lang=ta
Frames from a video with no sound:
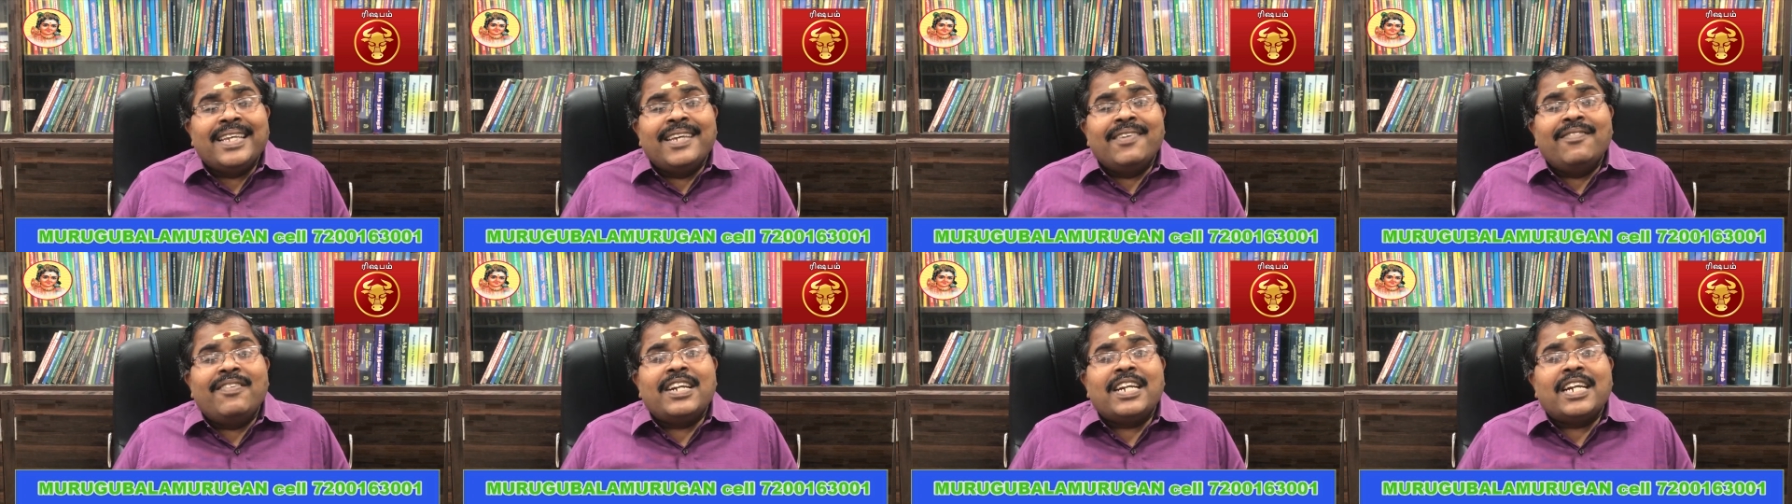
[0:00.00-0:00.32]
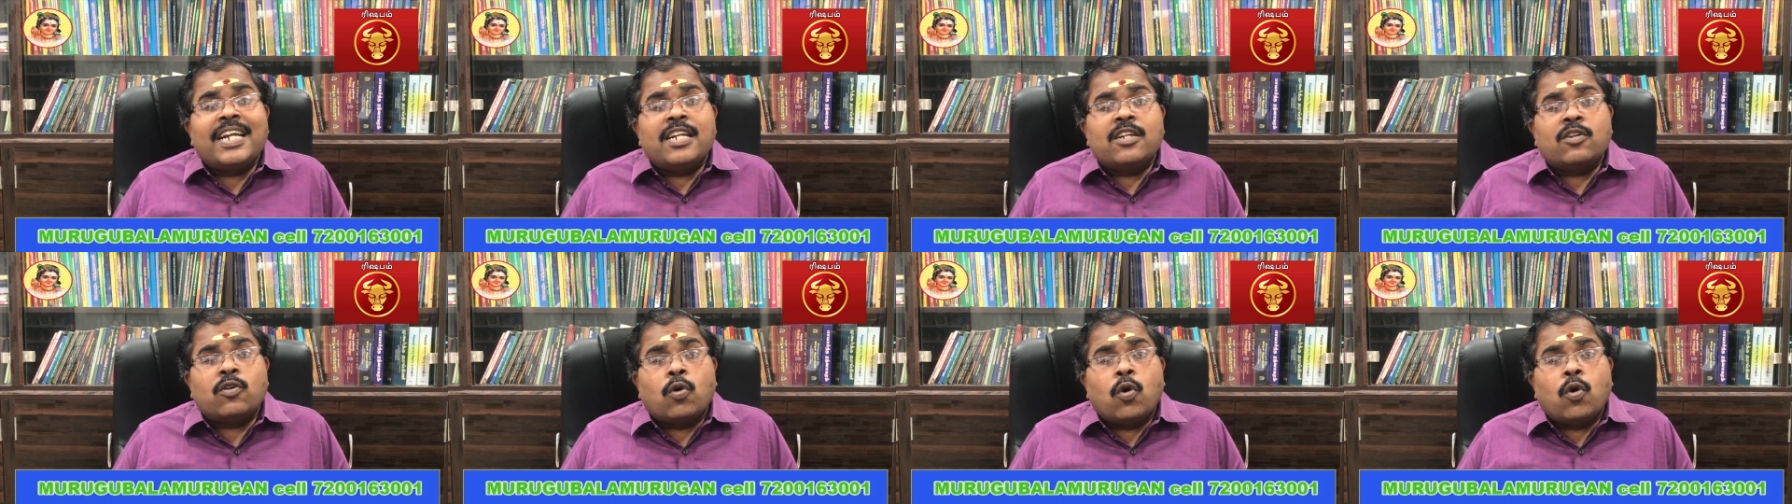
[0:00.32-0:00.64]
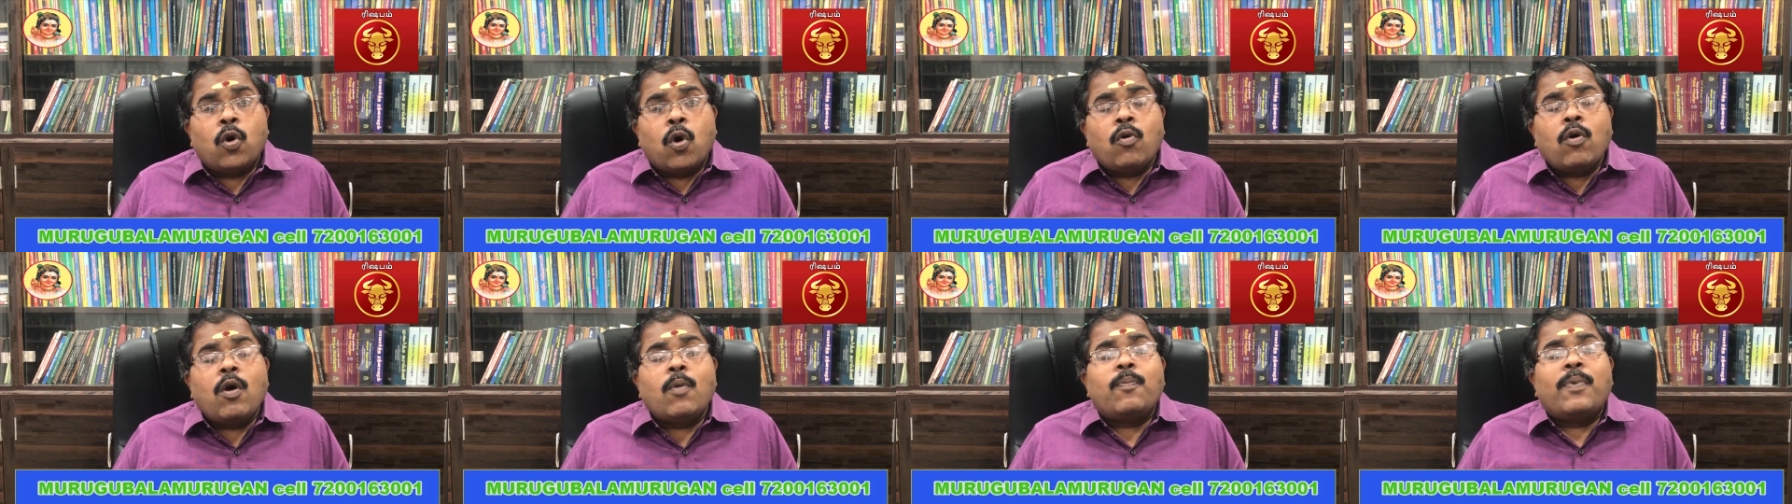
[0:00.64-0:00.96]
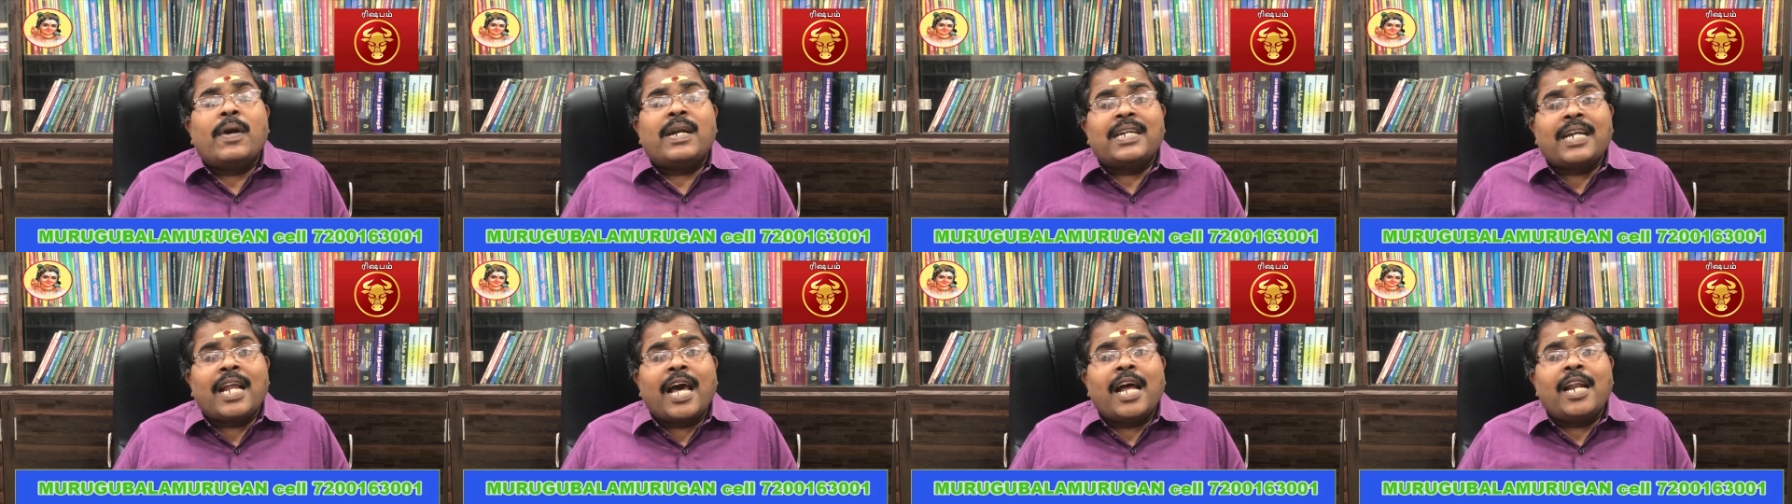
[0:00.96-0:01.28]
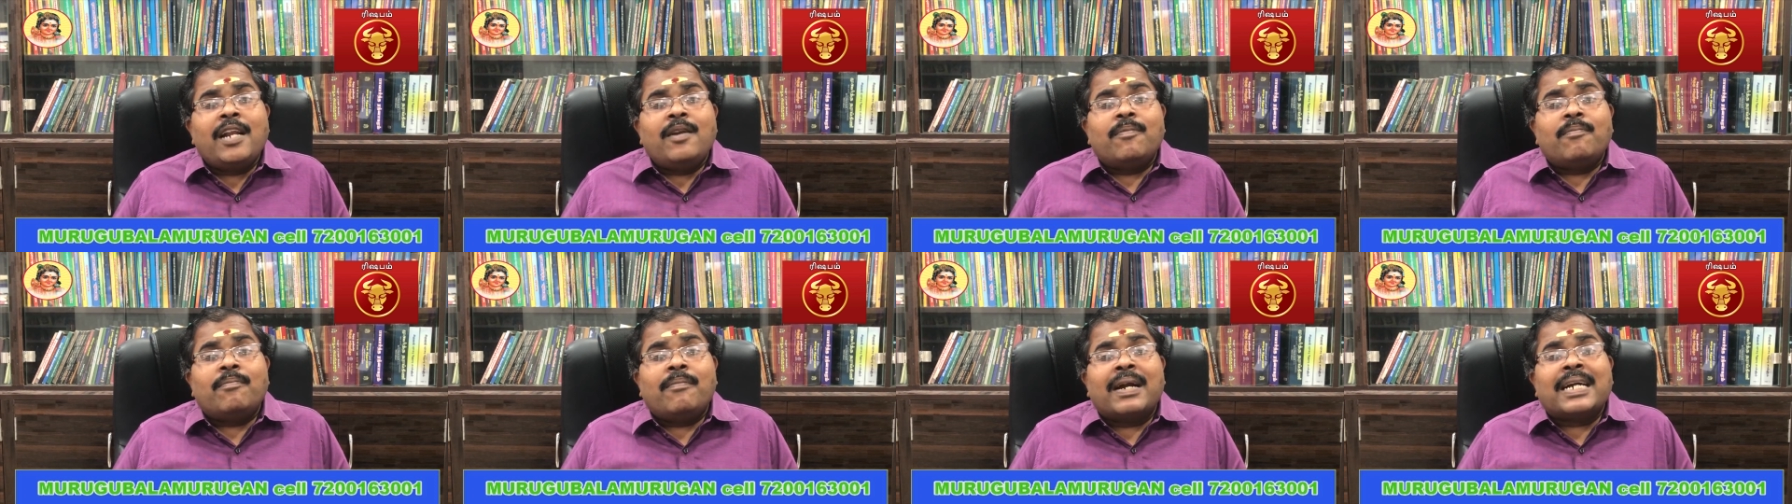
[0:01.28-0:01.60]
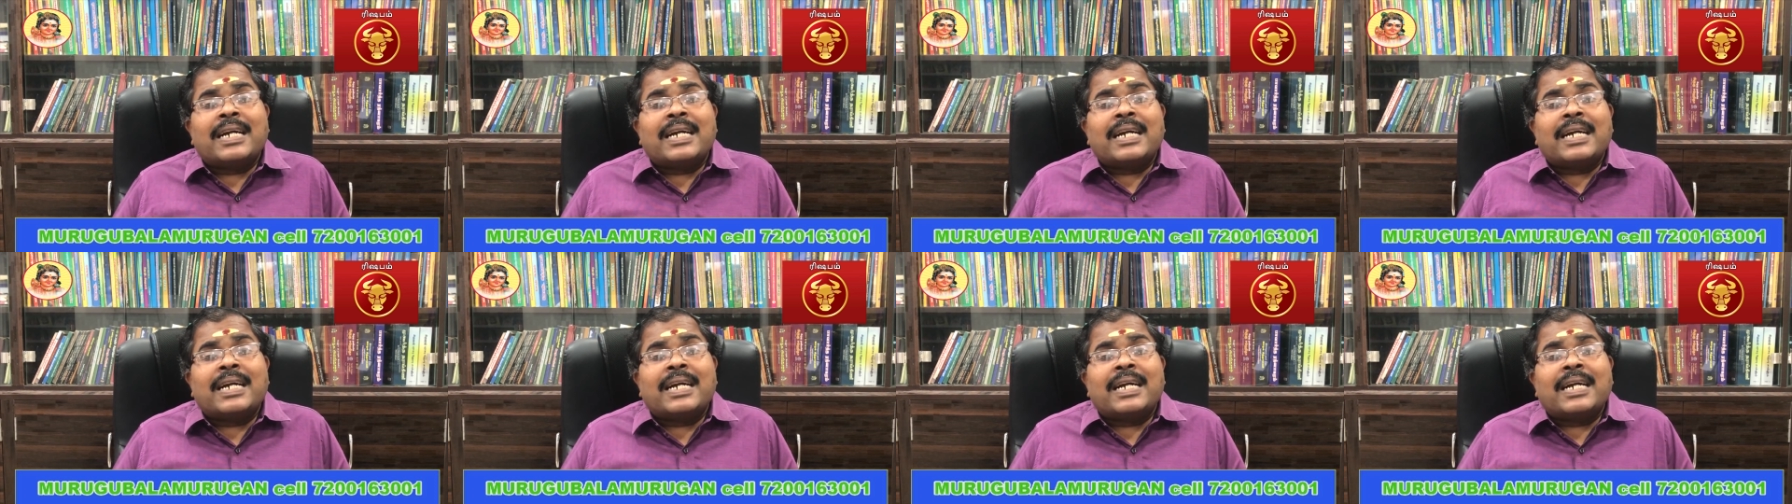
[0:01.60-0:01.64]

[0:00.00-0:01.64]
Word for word: இவர்கள் கோவப்பட்டால்